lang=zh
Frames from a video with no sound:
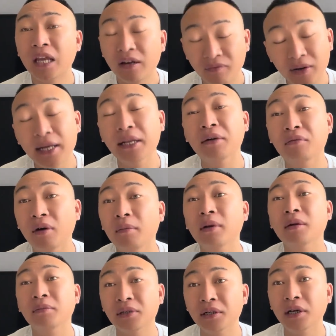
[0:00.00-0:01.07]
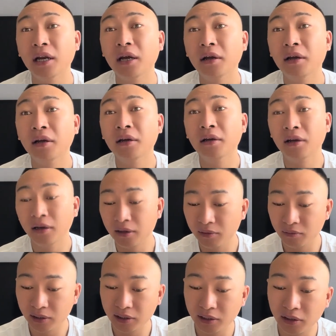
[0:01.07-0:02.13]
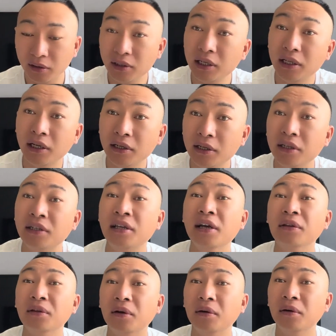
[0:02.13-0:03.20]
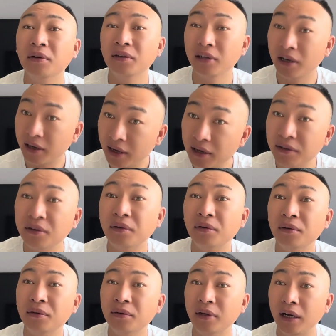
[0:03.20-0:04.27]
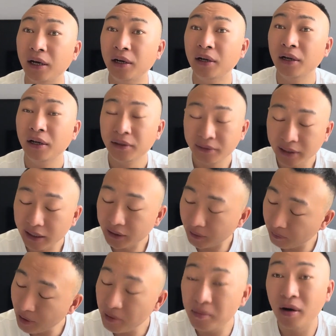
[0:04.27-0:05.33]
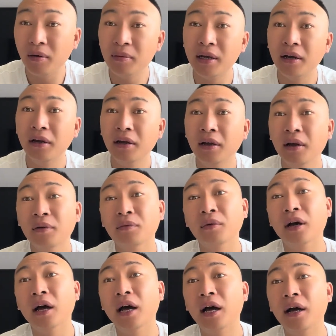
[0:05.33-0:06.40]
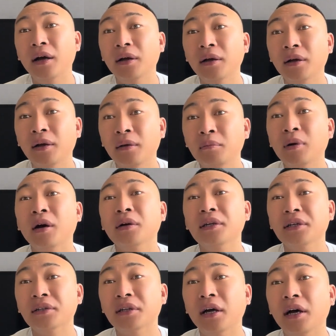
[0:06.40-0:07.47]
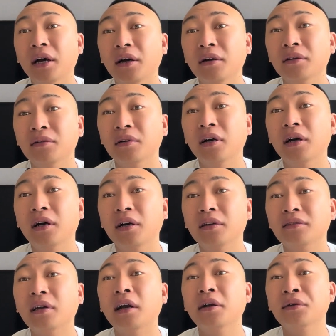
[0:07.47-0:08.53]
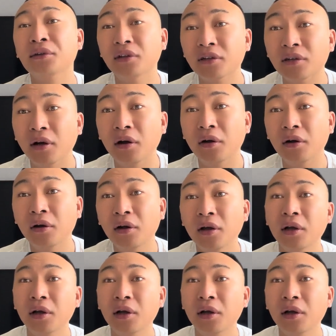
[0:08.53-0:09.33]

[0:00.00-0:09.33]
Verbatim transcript: 饭呢我们就不吃了啊。我这老弟呢也欠揍，也该揍啊。打他没毛病，五哥不好意思啊，说脏了你的手，